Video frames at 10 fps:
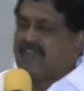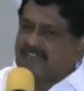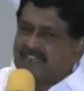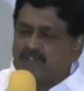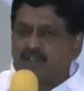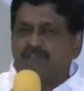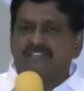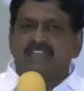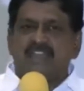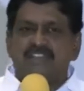ఆల్రెడీ ఒక
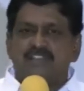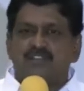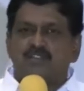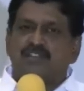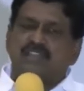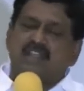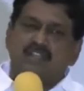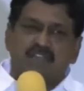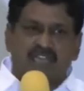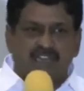విచారణ జరుగుతున్న
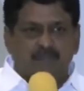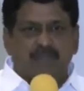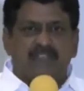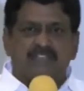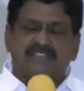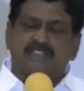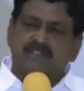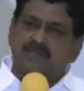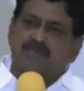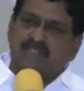దాంట్లో ఆయన
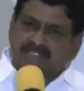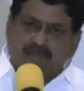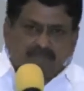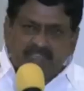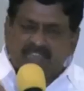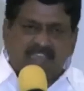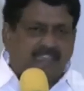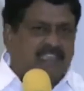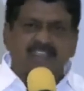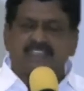పిల్లేస్తాడు మద్యం మీద
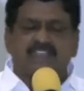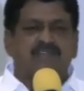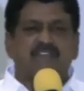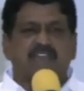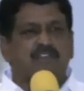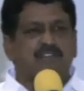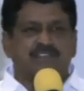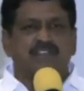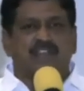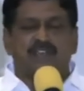ఆయనకి వేసేటువంటి
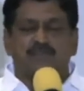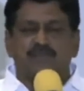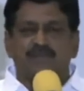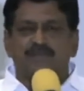ఆలోచన రాదు